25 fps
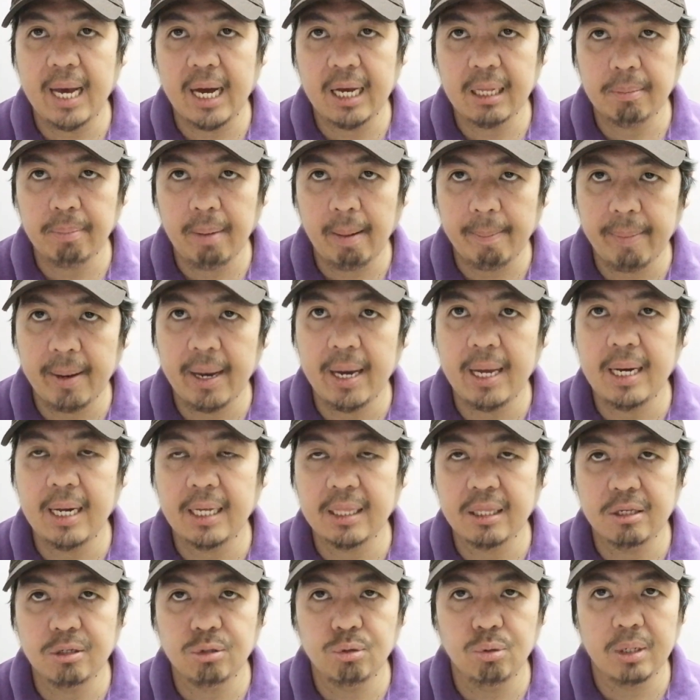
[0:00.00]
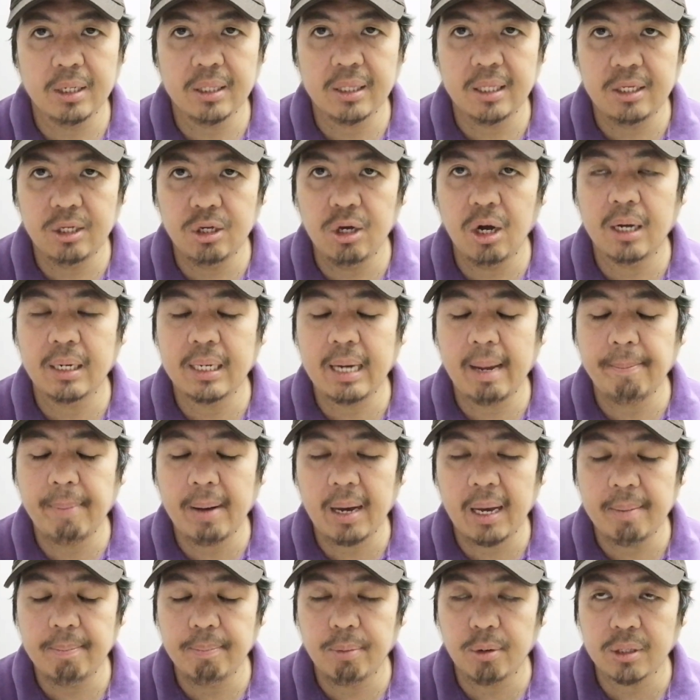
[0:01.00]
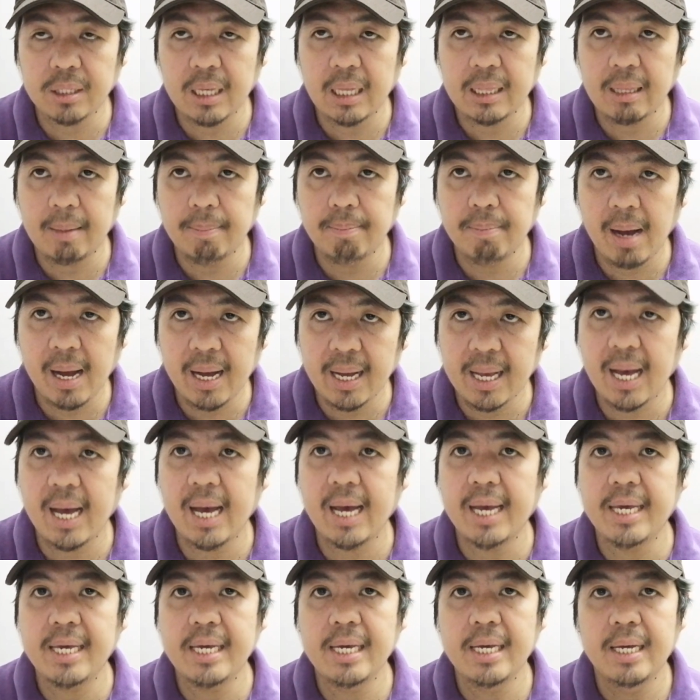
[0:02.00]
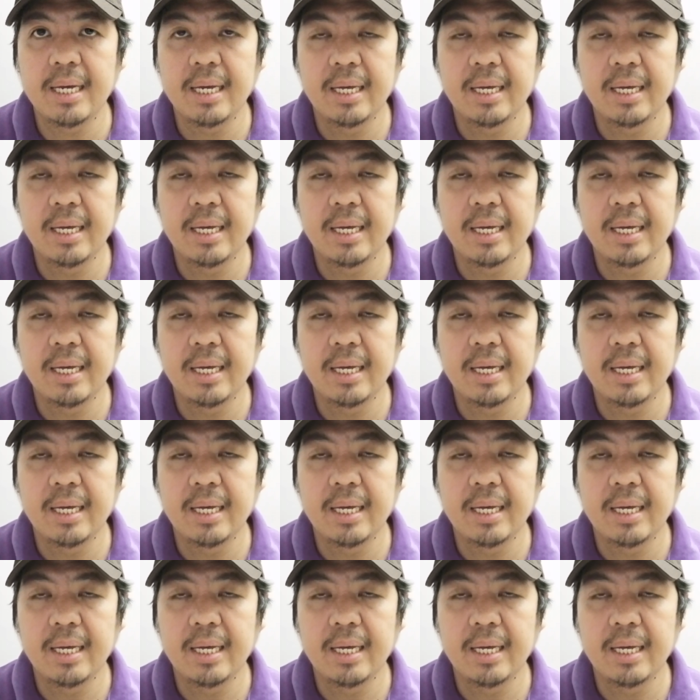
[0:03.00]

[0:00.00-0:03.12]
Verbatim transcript: at papel at isulat ninyo ang napaka-importanting bagay